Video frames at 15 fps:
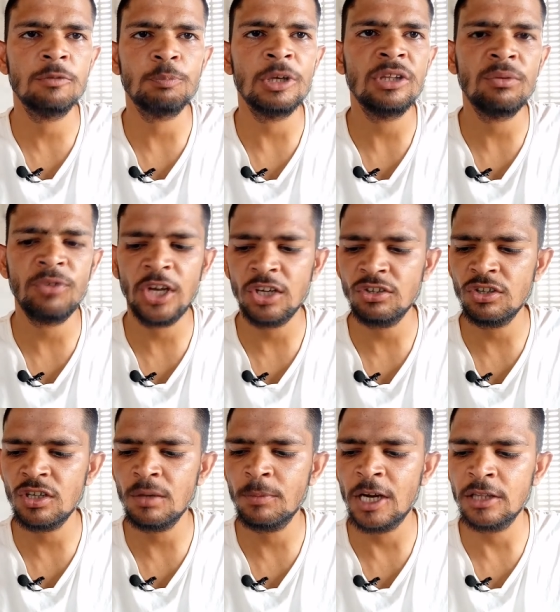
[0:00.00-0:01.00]

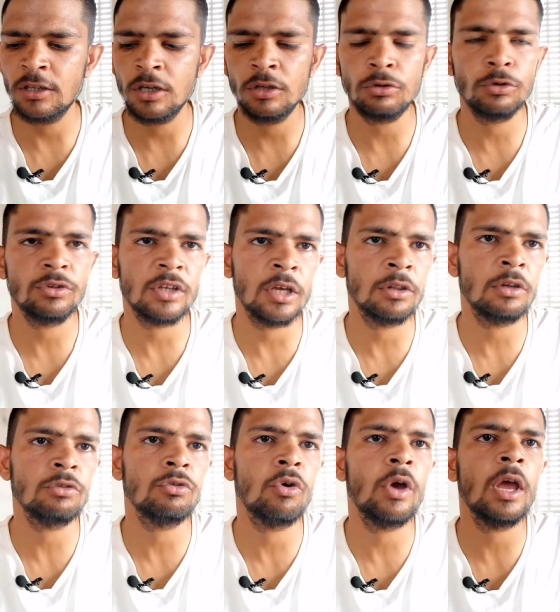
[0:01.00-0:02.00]
स्पेसिफिकेशन की बात करें तो इसके
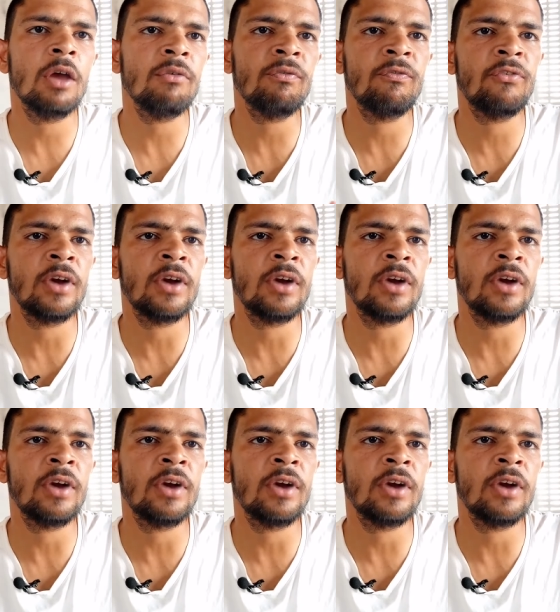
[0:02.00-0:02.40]
अंदर जो है